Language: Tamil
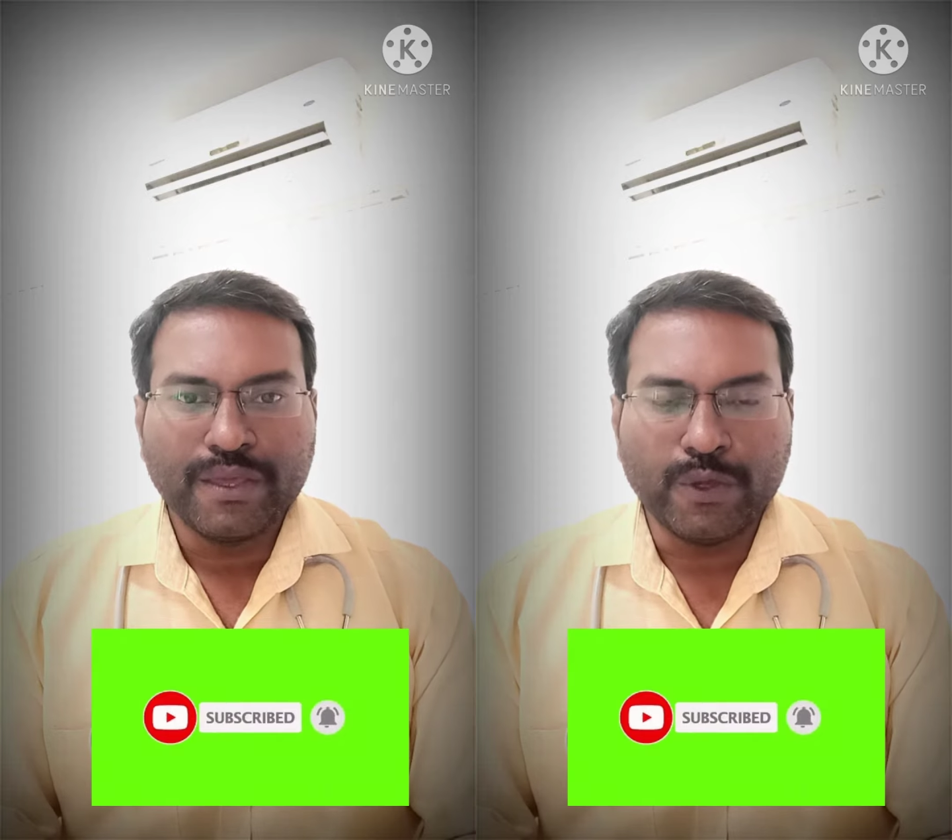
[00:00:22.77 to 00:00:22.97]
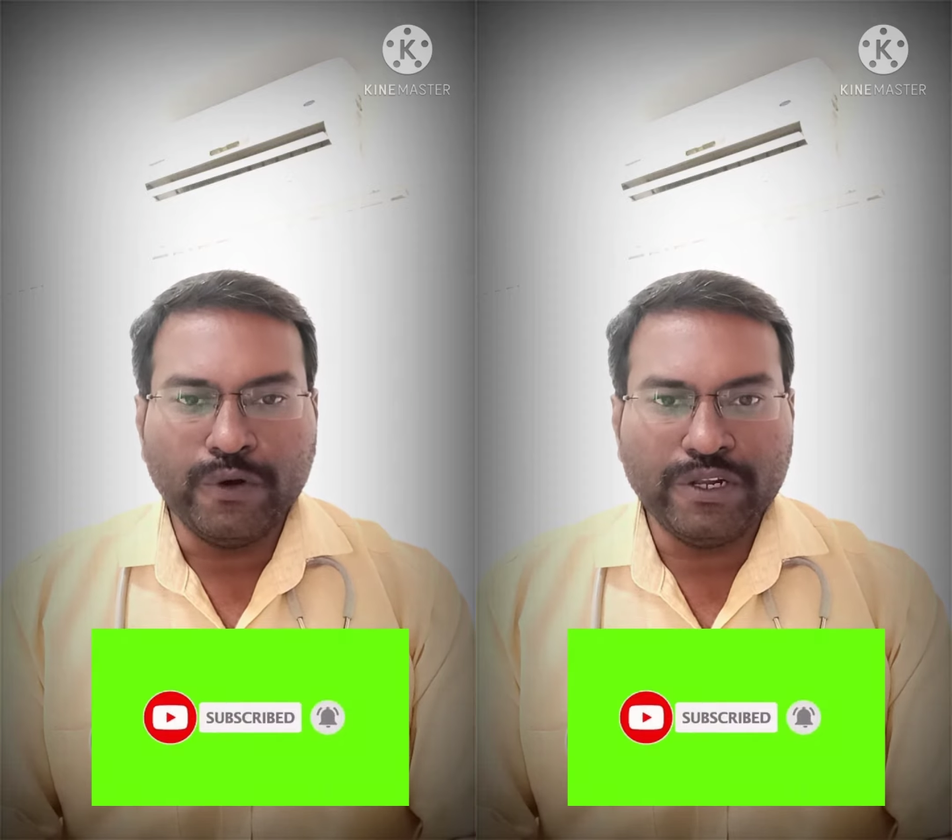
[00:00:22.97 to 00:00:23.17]

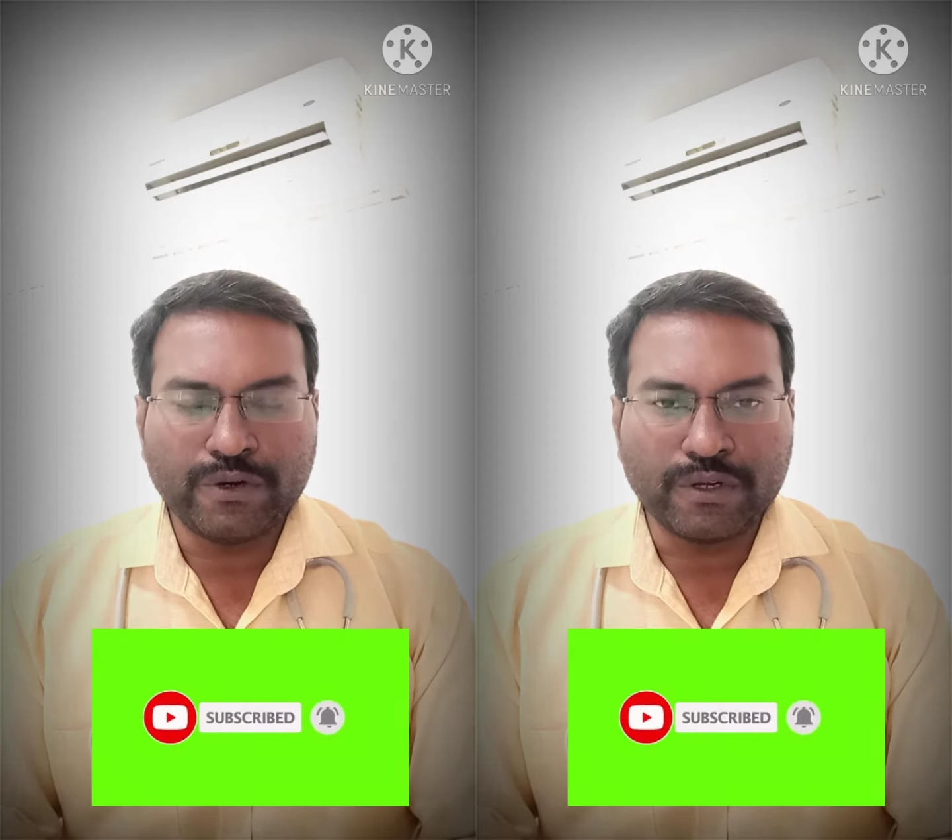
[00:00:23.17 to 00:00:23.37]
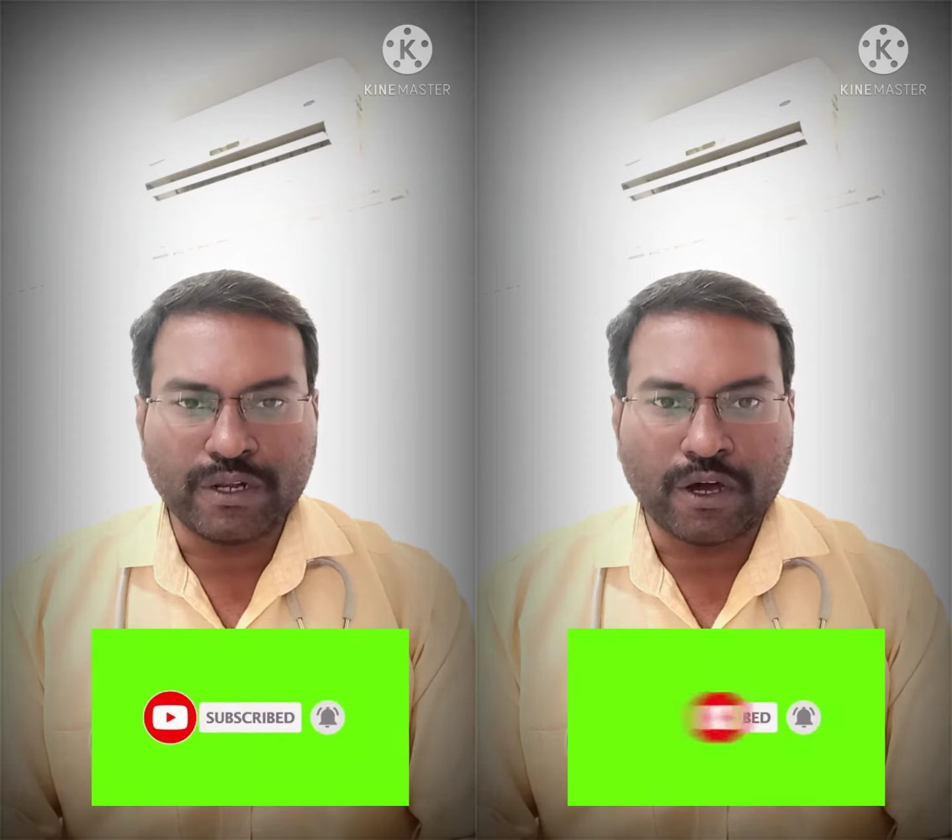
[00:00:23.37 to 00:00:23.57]

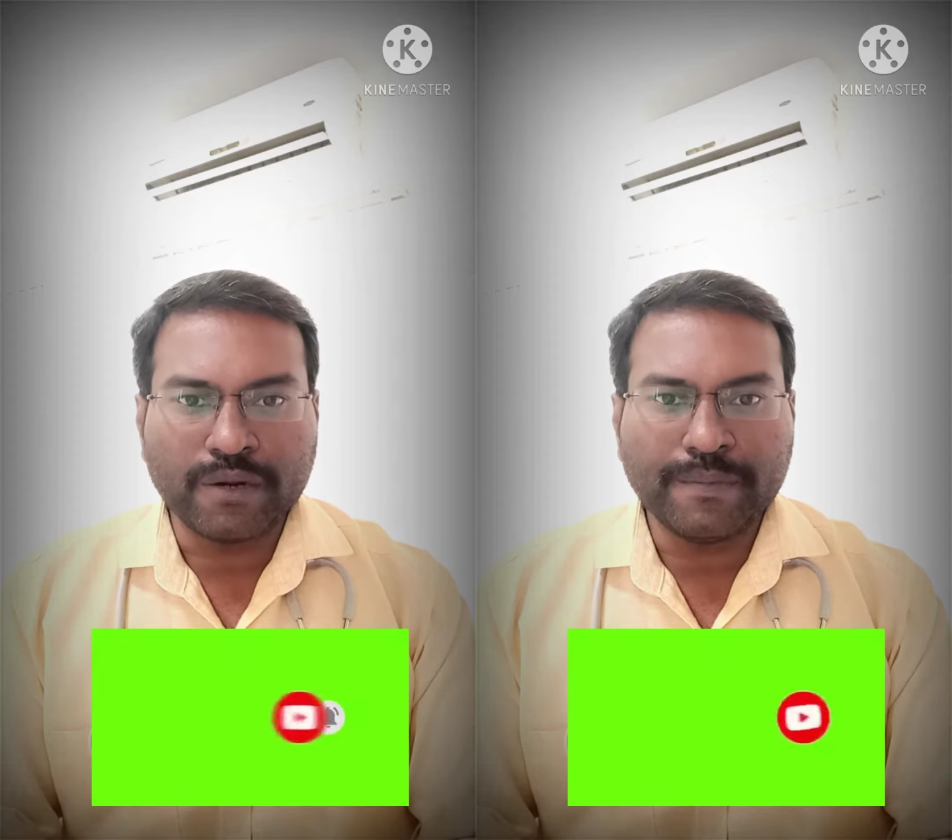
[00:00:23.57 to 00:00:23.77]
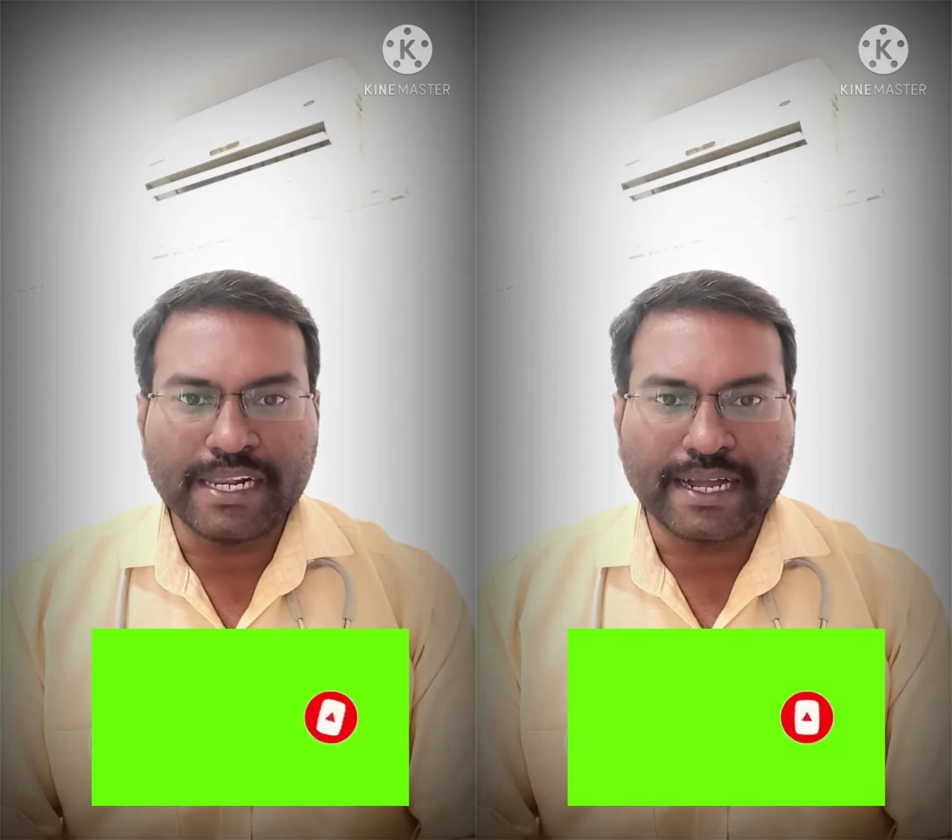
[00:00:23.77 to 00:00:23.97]
யூரினோட
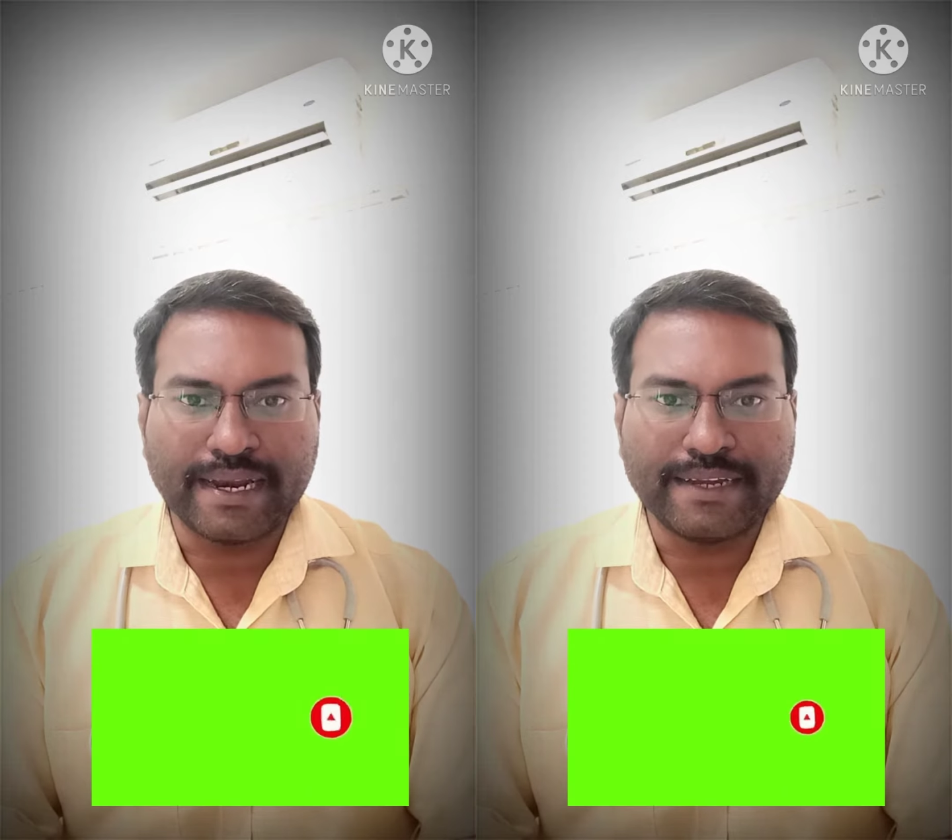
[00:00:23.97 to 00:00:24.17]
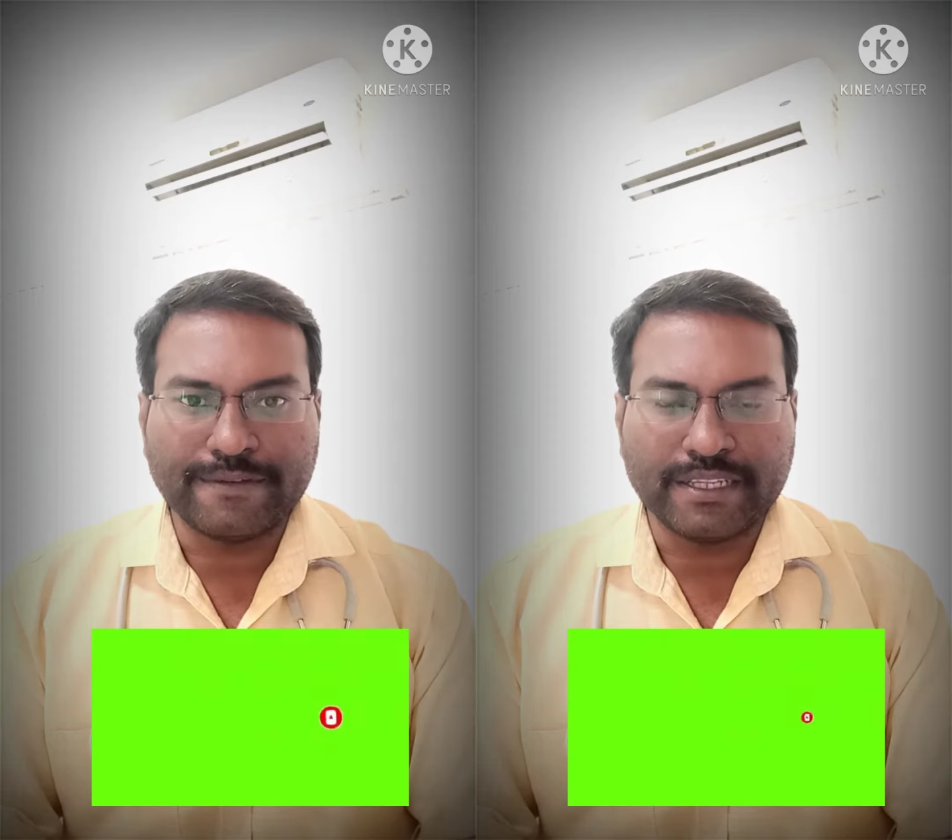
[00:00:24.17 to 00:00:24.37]
நார்மல்
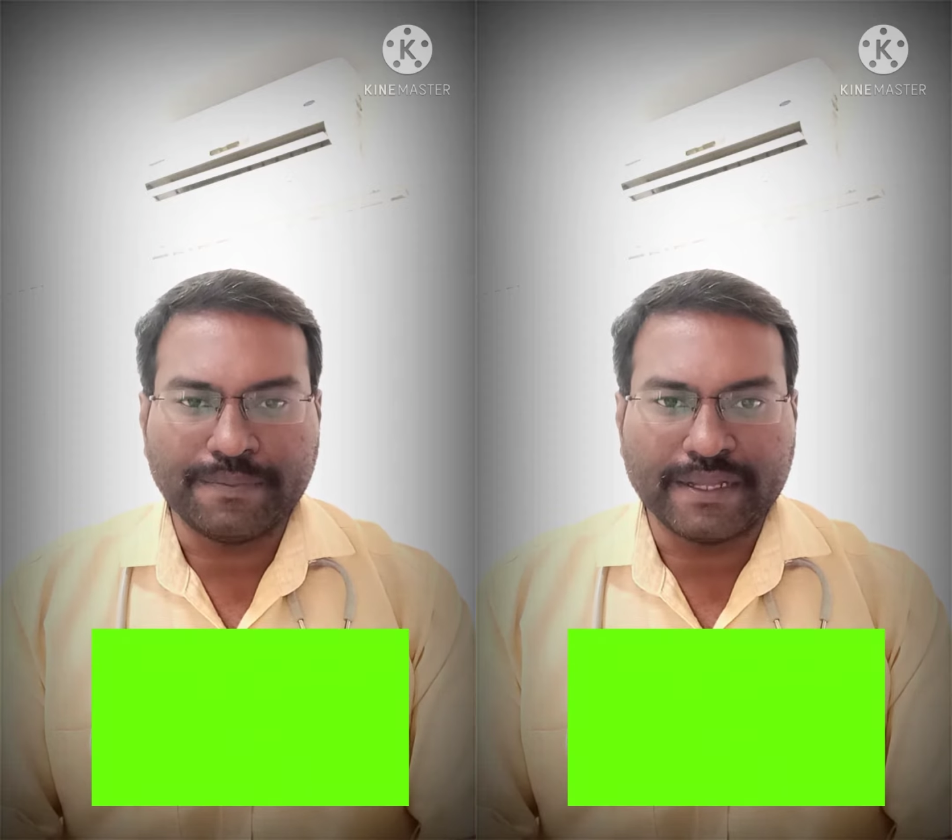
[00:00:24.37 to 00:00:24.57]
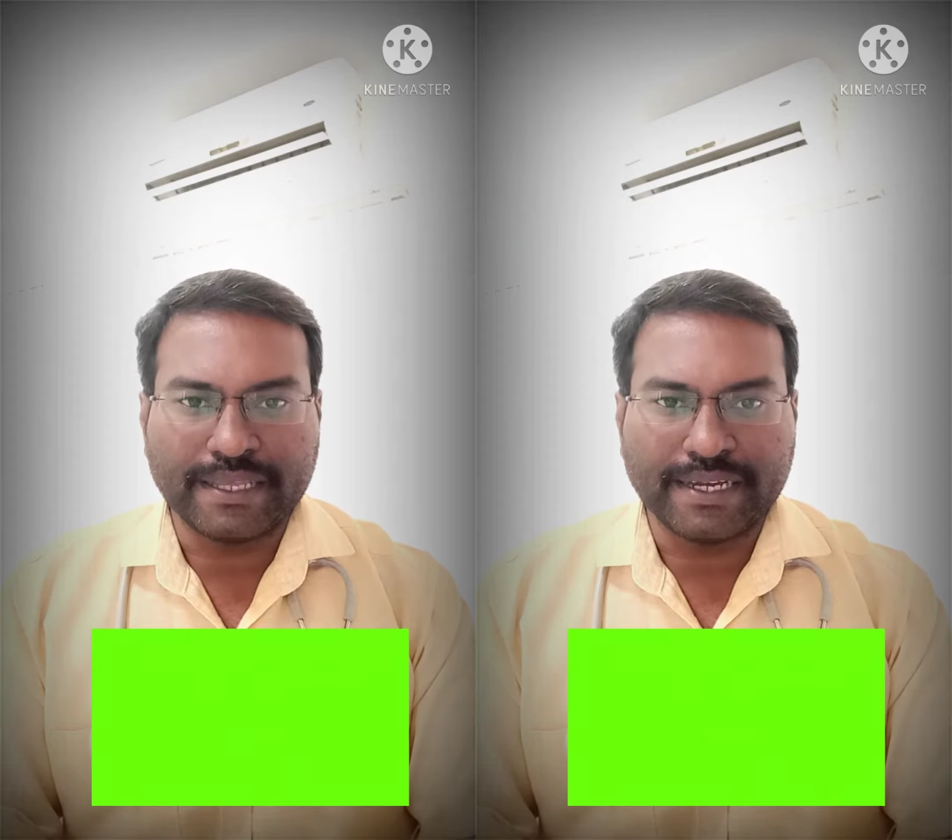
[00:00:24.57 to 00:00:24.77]
கலர் வந்து
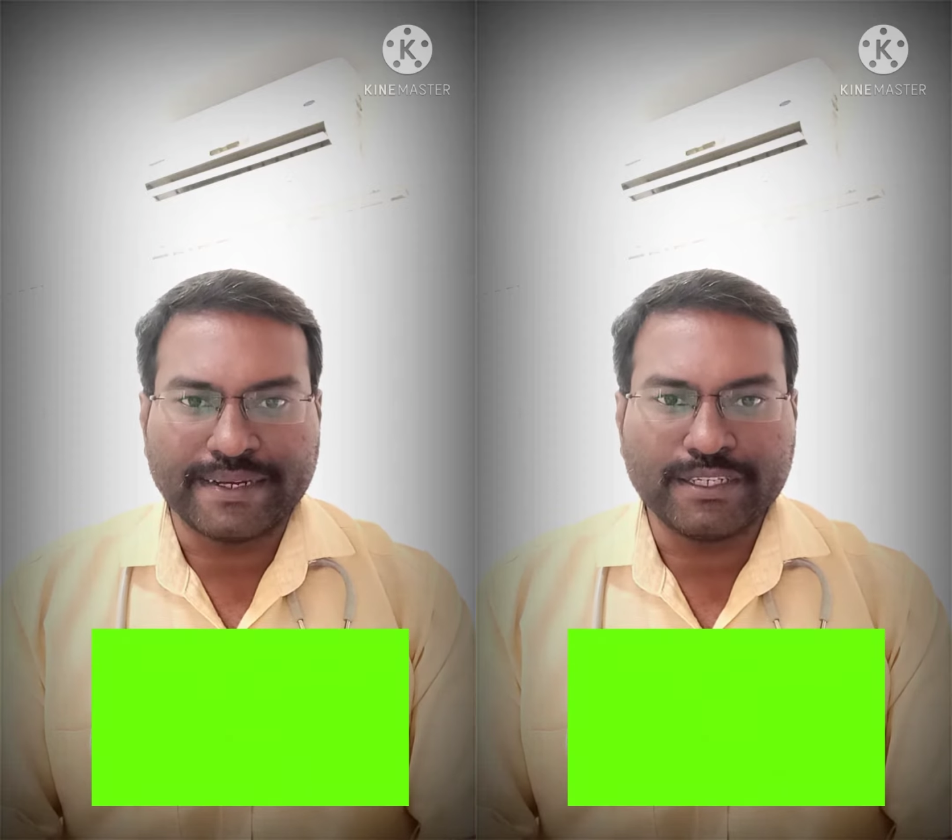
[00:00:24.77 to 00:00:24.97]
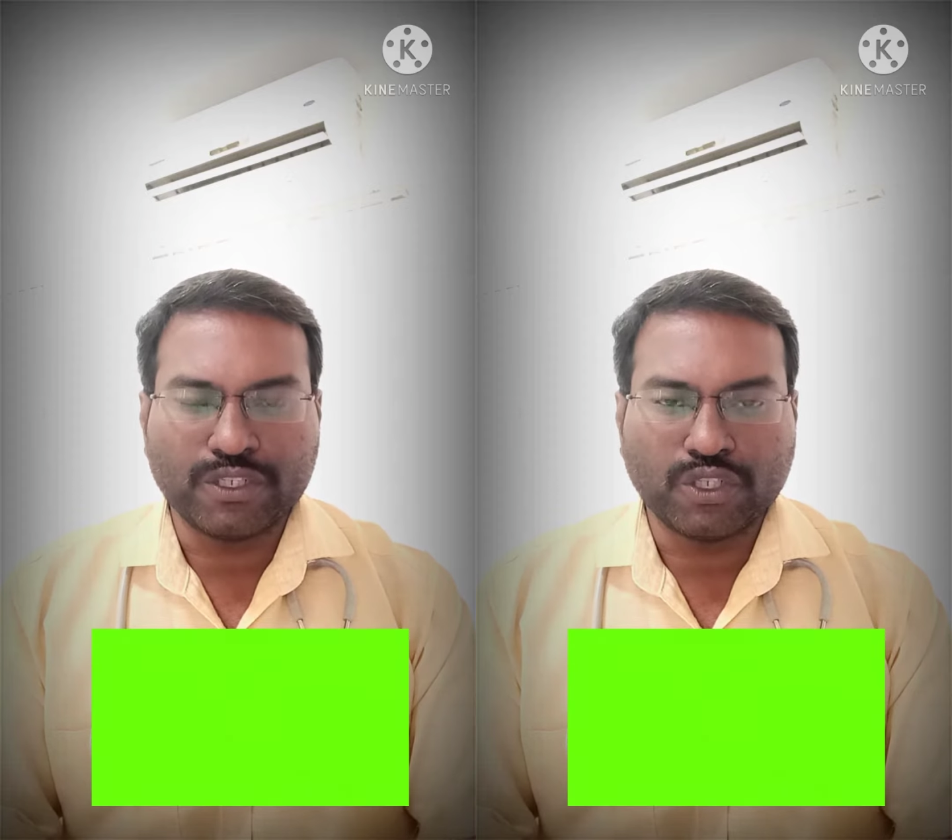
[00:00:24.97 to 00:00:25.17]
பார்த்திங்கன்னா